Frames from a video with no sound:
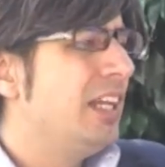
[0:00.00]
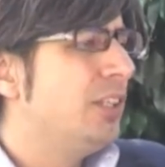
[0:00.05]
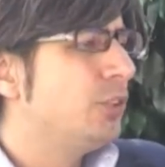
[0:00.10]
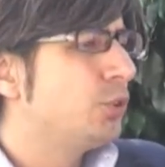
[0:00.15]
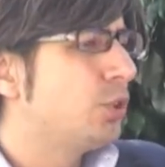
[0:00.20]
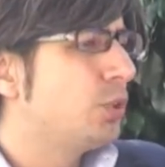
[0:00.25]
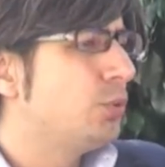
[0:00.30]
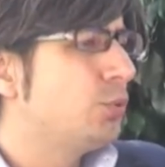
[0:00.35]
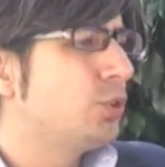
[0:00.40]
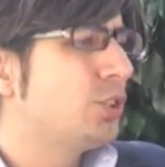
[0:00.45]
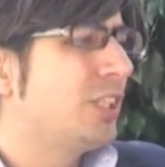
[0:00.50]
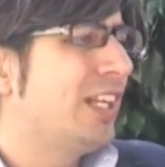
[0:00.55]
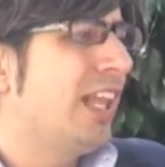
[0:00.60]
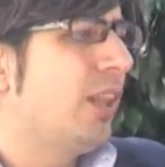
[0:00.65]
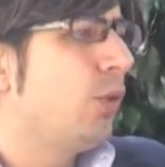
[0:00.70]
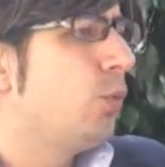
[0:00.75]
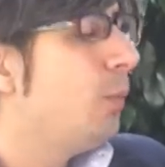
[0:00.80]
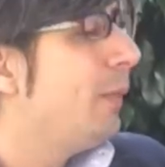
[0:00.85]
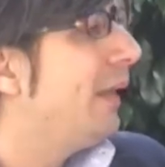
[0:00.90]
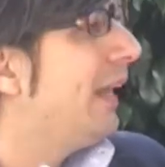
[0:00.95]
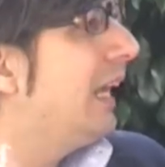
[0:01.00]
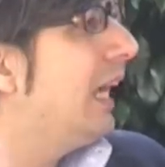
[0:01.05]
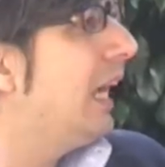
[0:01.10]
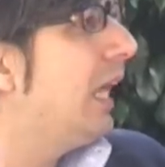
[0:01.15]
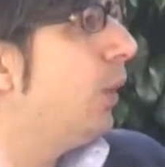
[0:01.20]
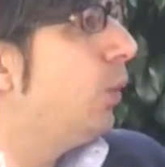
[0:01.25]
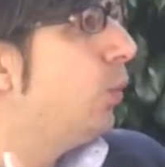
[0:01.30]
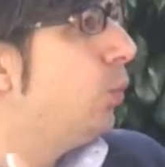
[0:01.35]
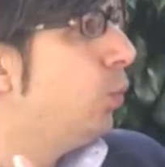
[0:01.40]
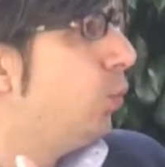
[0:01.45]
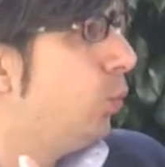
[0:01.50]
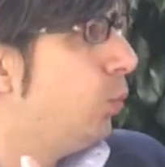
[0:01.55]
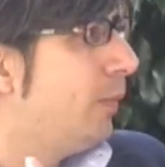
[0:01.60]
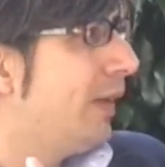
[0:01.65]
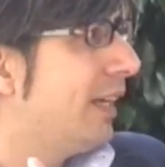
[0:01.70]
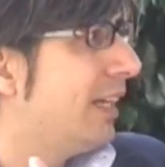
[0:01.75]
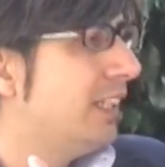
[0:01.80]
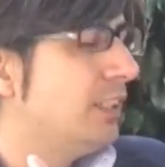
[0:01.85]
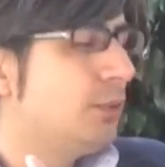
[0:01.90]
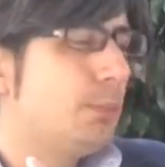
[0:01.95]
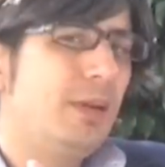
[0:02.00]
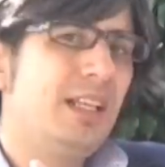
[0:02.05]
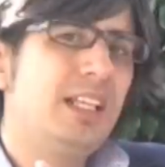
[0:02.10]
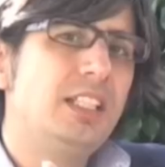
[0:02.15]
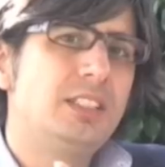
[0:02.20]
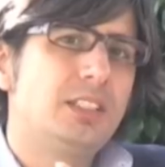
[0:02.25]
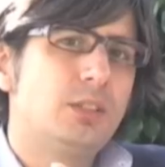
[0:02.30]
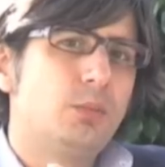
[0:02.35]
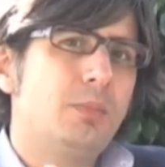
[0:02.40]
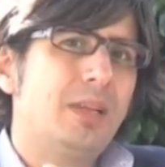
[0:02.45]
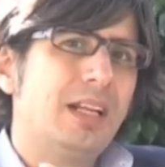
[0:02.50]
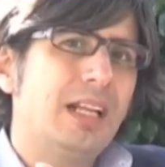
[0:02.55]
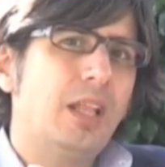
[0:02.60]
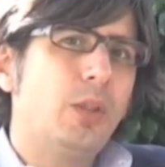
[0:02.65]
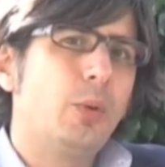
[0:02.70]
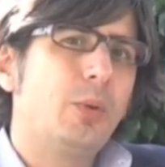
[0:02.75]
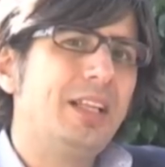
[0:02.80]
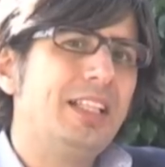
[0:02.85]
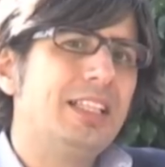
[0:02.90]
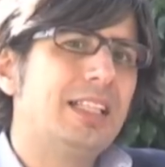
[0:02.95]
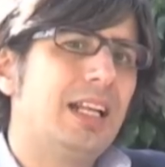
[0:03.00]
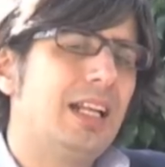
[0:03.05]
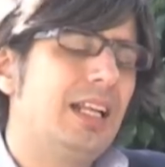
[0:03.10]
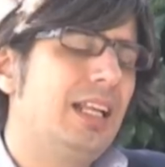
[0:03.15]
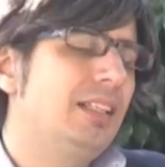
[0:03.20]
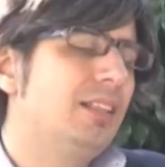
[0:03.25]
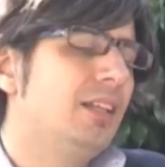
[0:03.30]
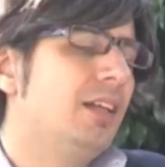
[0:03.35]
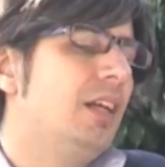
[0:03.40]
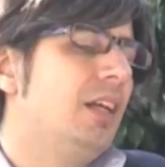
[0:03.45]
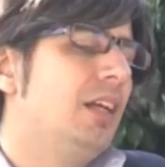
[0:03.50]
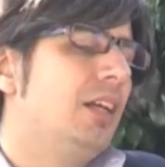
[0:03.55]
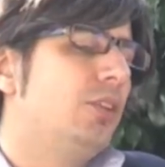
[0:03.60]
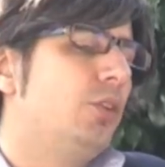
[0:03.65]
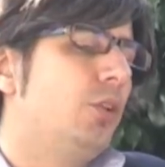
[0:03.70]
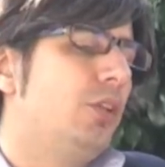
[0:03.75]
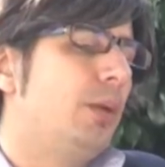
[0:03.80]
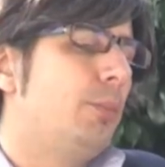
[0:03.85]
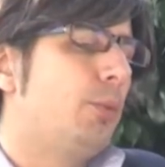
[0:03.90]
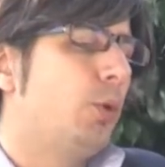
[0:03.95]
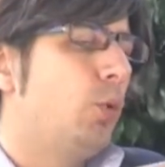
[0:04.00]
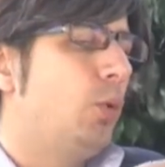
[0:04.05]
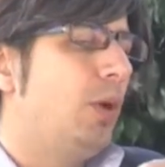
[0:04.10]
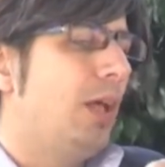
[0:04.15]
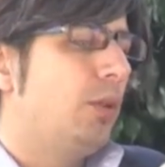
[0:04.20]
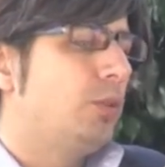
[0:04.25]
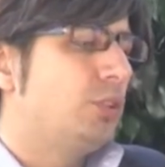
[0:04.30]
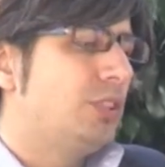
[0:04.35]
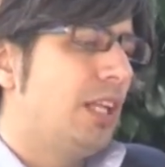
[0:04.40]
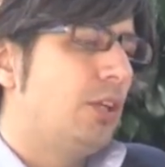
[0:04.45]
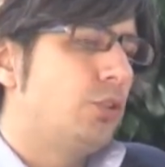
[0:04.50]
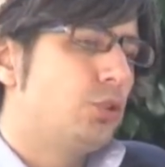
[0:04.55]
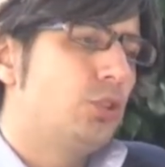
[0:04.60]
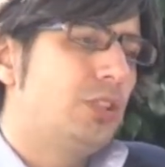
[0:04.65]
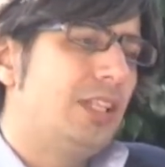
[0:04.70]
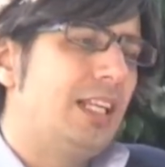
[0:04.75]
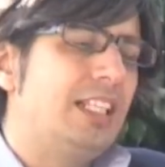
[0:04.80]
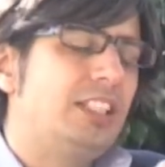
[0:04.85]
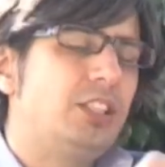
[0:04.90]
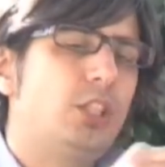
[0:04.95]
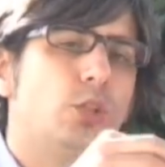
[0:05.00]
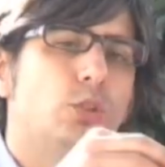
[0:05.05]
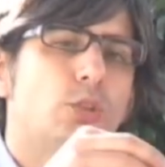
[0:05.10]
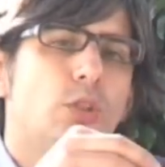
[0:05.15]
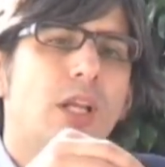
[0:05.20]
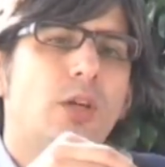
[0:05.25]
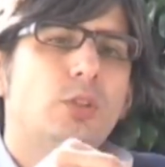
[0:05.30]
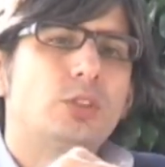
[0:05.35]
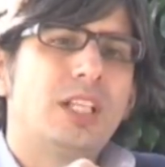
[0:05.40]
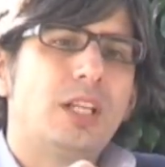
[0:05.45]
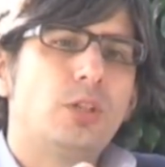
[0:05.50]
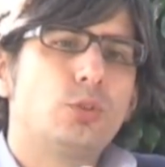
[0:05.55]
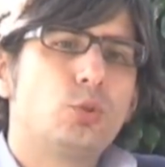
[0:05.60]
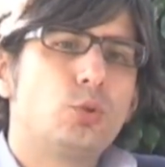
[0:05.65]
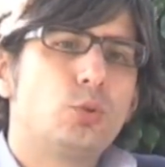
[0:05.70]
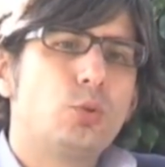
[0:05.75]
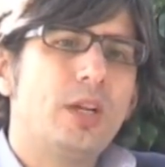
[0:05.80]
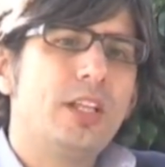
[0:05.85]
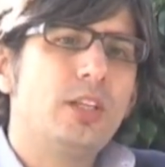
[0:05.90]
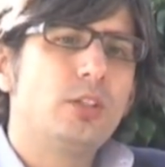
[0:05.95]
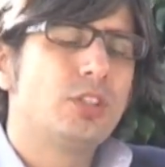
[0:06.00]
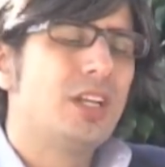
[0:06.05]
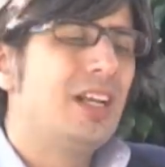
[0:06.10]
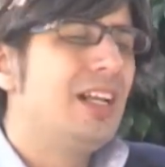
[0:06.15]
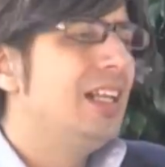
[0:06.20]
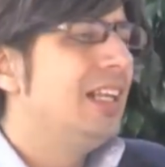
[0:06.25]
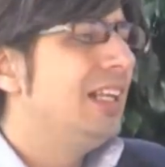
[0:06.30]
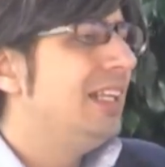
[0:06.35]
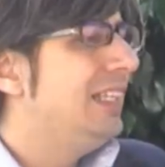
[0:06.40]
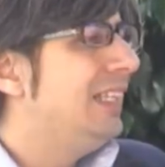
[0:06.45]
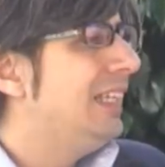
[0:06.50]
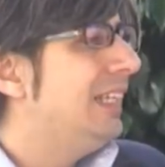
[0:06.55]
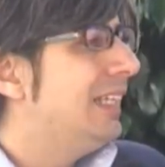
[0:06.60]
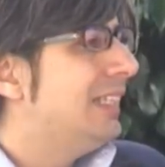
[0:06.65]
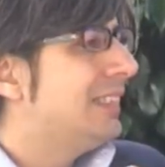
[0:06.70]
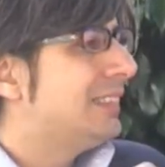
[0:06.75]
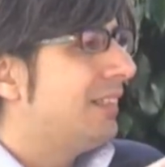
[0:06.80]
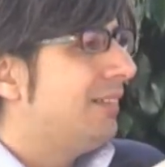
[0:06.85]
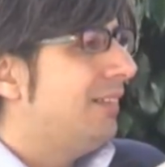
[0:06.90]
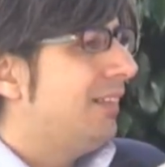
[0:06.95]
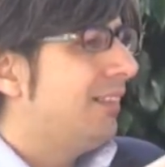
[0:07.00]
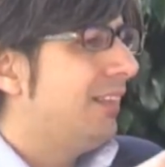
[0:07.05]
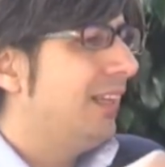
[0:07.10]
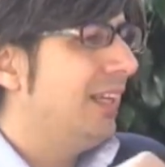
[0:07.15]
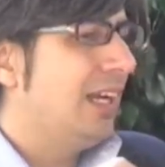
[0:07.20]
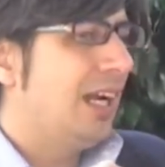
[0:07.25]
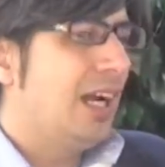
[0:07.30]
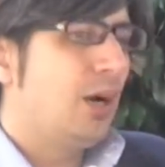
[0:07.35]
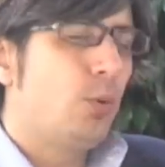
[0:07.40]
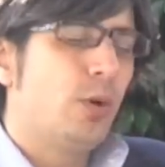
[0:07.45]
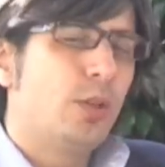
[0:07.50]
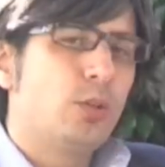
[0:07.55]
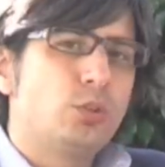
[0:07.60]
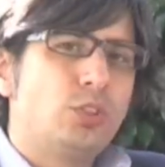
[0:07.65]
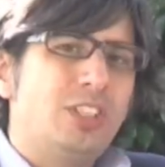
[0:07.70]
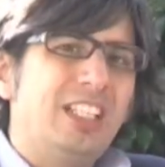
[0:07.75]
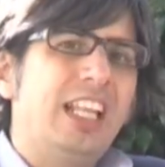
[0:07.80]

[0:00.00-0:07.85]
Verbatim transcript: Nosotros hemos creado un mercado, un marketplace, un mercado en Internet, donde por un lado están los hoteles y el otro lado están los usuarios y establecen acuerdos